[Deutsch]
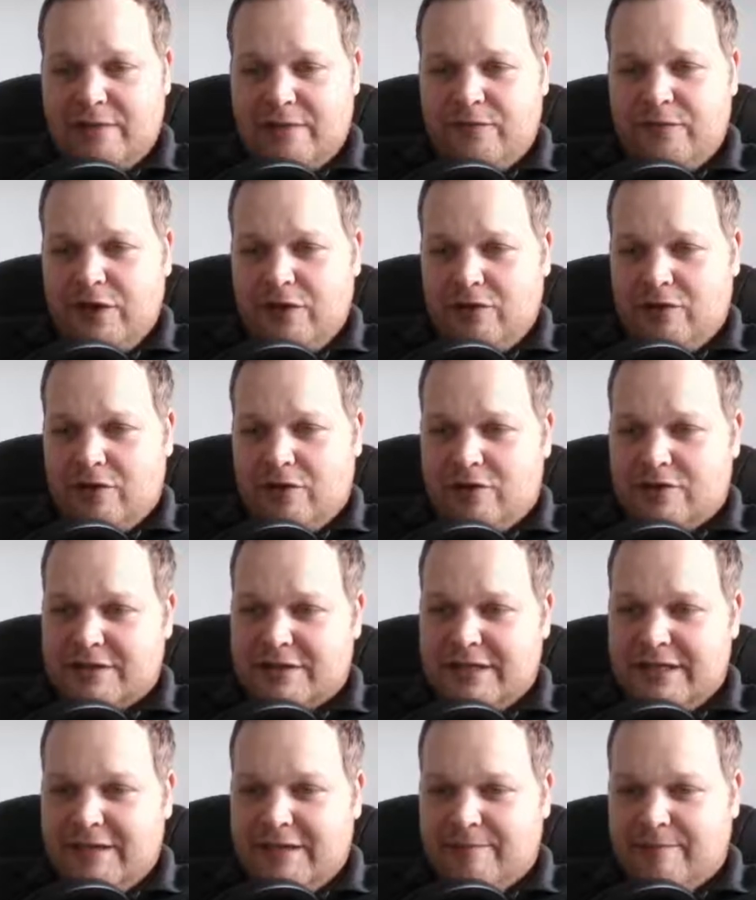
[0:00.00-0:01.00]
Empfehlung
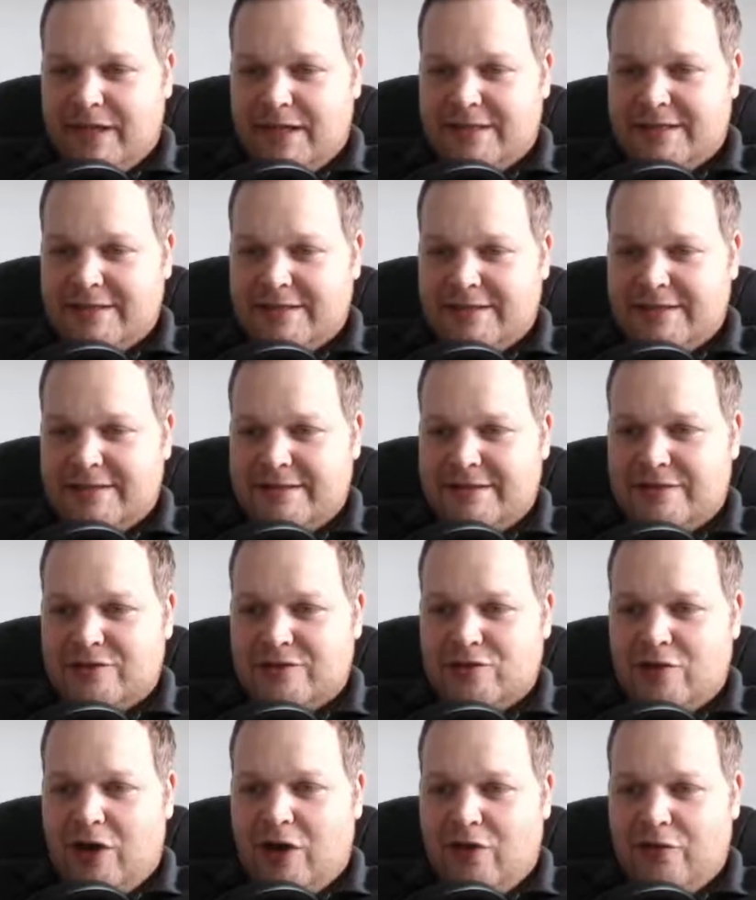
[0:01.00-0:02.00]
ausgegeben hatte
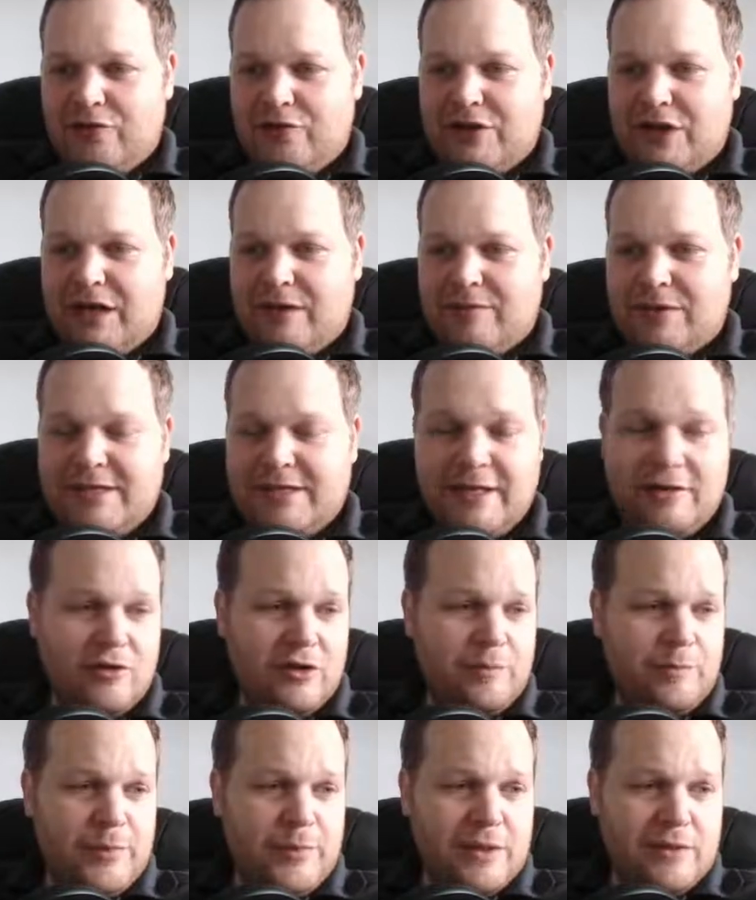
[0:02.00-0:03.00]
zur Aufgabe der
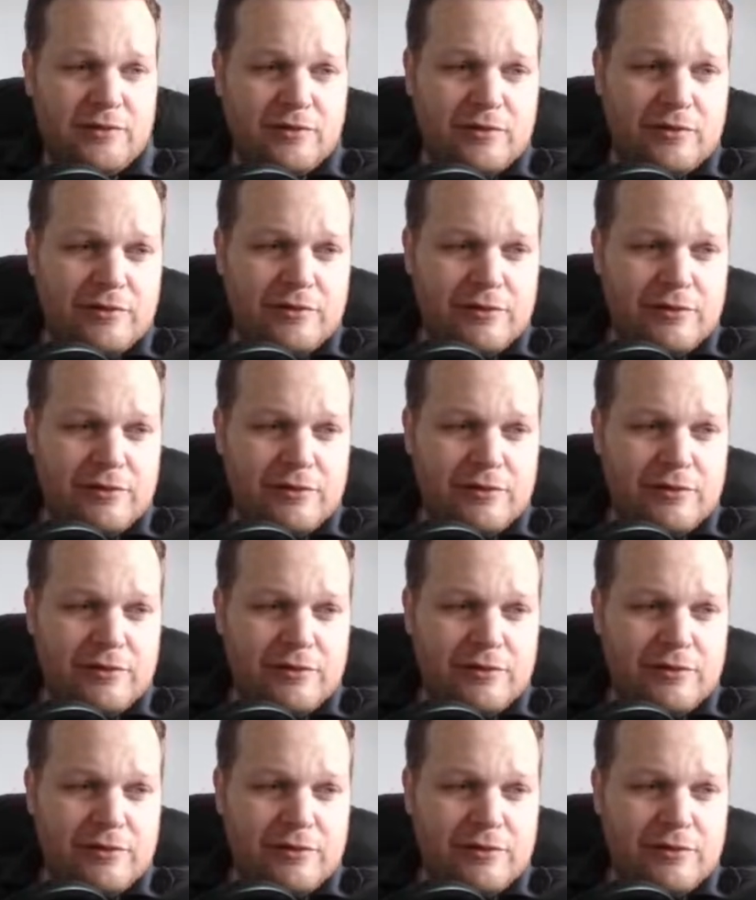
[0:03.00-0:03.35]
Goldbindung.